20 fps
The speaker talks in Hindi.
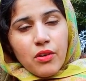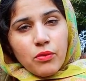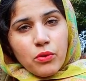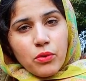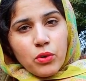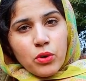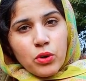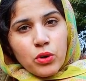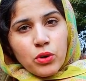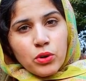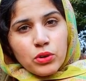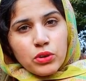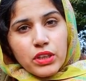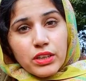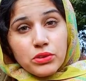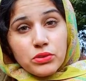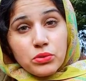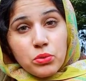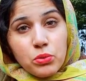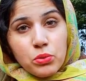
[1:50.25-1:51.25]
वो
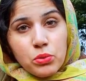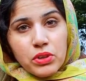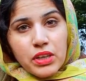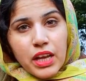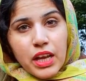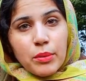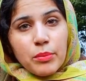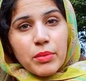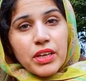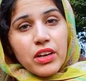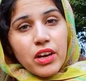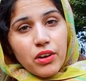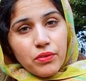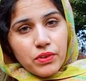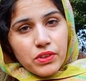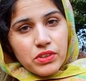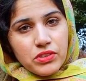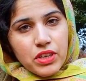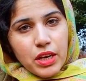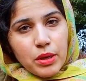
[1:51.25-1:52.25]
होता है स्कूल टाइमिंग
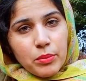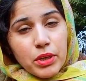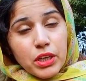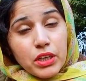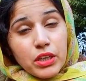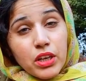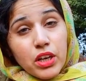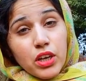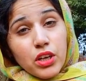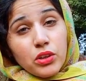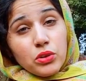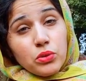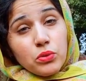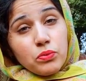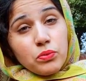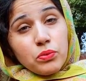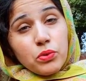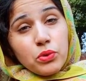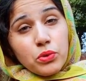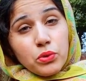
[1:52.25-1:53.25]
ऑफिस टाइमिंग
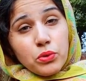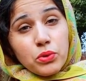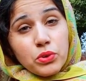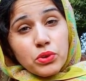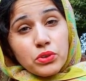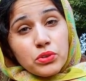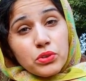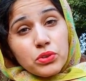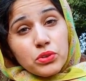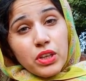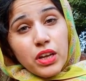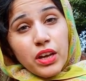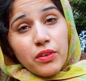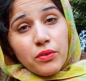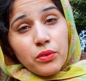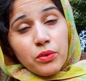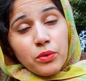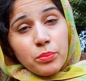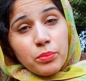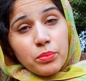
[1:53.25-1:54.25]
तो वो रोड जो था
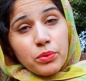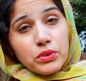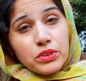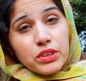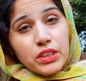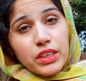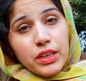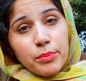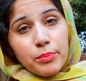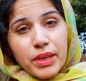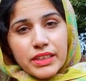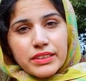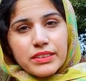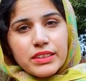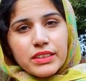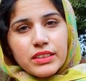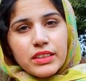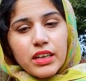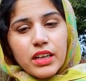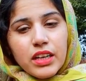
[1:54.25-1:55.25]
वो बहुत ज़्यादा
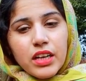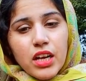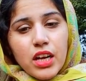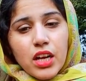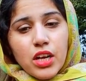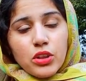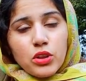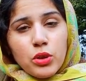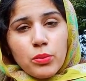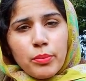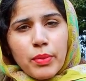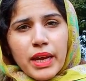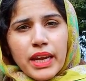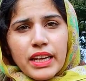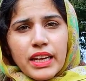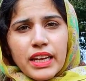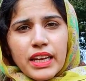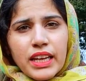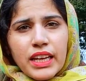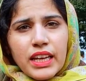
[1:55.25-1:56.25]
मैसी था तो
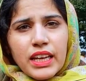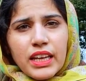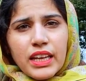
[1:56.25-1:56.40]
मैंने